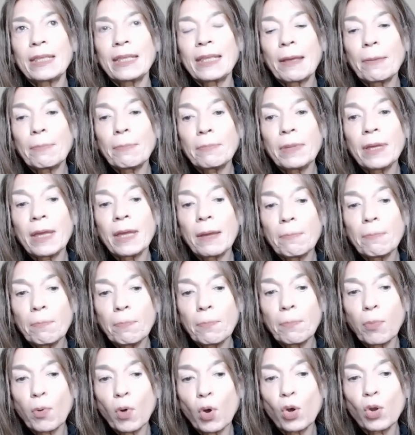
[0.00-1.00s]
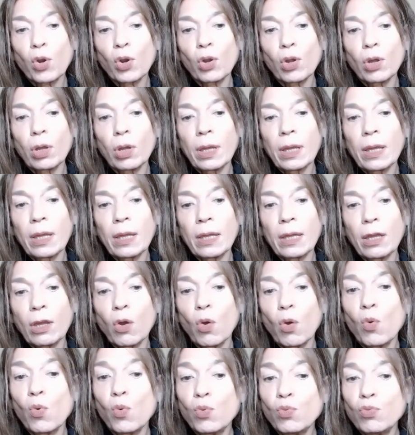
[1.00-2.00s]
también por eh,
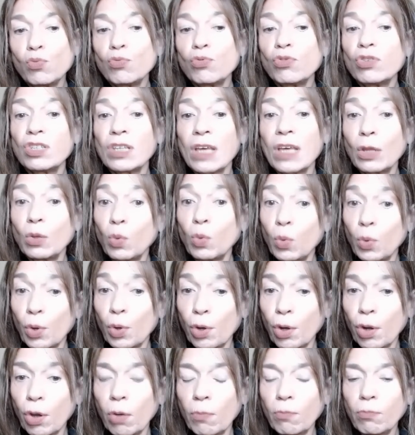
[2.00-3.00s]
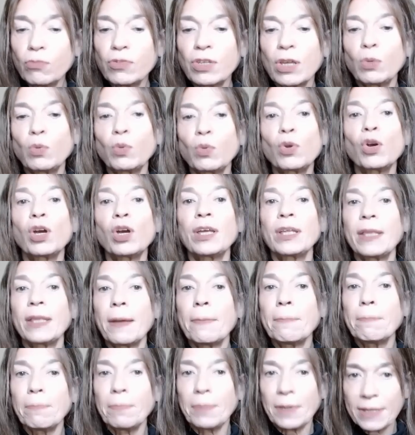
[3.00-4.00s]
un Saturno, un Saturno que está
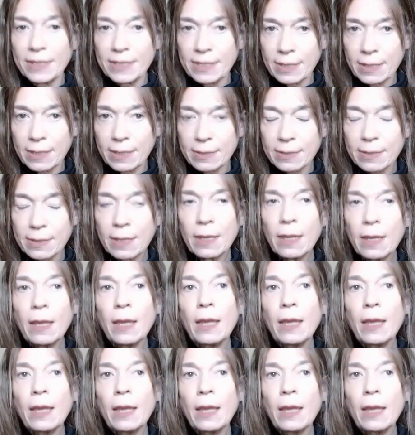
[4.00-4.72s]
en Pisces.